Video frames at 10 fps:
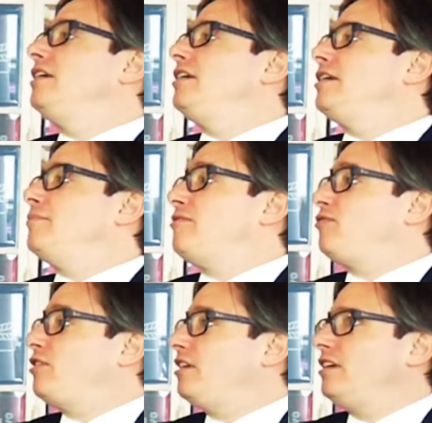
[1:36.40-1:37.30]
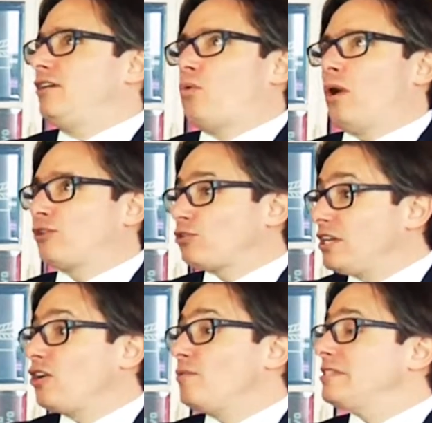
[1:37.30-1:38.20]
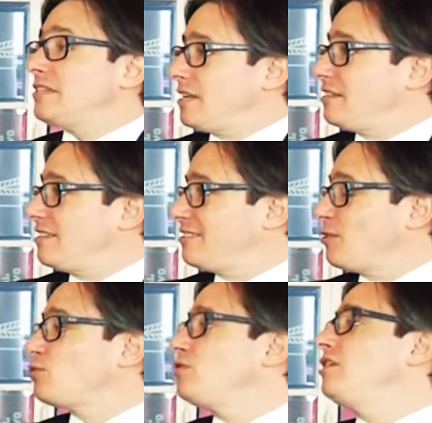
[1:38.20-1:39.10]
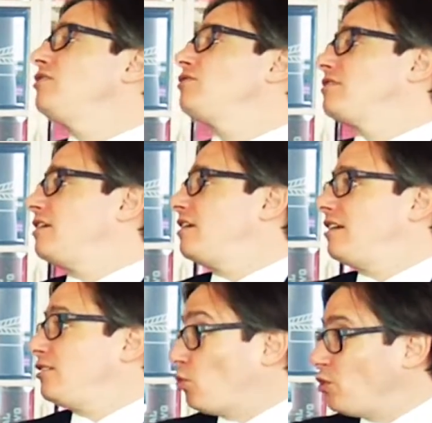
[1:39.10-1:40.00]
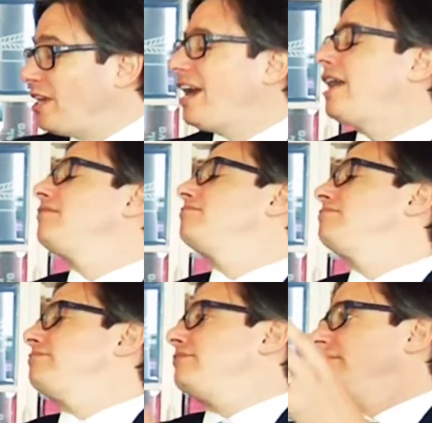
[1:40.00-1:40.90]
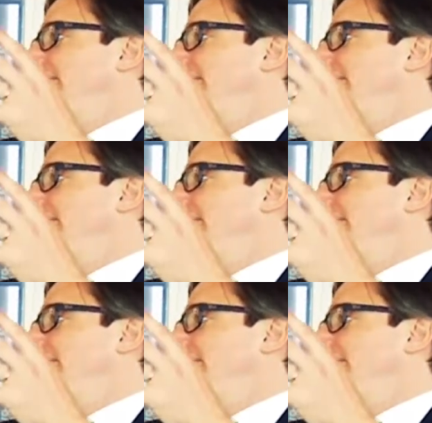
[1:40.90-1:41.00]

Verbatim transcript: y me fui cuatro o cinco meses antes de Estados Unidos a estudiar